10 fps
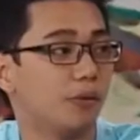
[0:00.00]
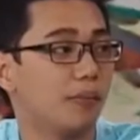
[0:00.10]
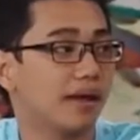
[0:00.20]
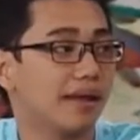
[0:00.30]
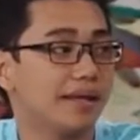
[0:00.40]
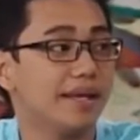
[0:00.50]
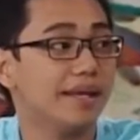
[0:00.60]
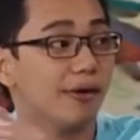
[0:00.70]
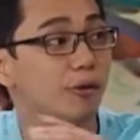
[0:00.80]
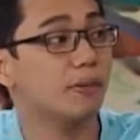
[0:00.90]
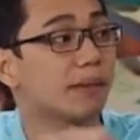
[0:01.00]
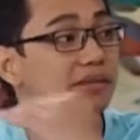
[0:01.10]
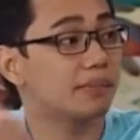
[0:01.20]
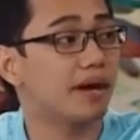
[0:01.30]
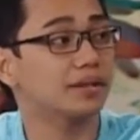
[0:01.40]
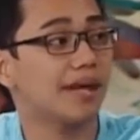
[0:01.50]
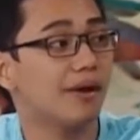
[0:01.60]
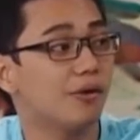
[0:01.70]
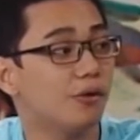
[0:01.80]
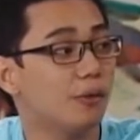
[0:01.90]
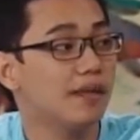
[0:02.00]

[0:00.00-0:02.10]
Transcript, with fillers: Kumbaga, baga, ako humarap sa mga wow. tao.